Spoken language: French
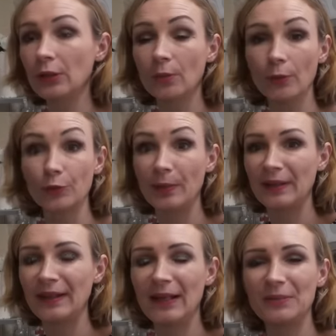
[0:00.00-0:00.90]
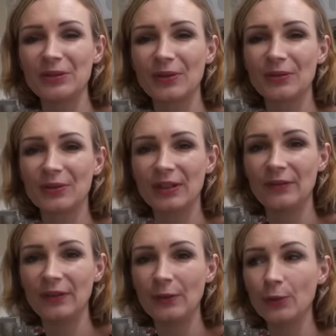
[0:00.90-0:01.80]
il commence bah, dès la mise en ligne de
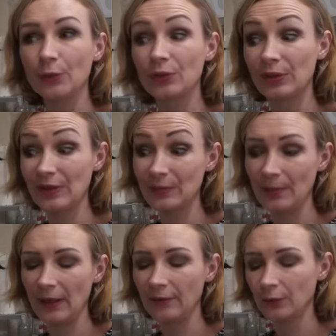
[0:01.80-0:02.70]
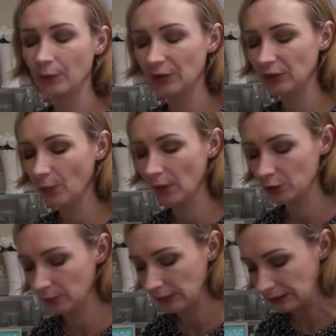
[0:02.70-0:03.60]
cette vidéo, donc j'espère vendredi
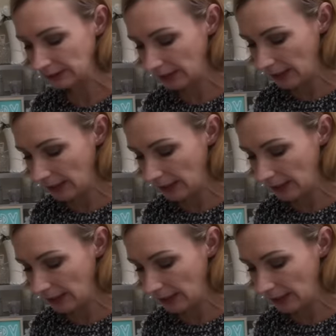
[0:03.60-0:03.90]
3 juin,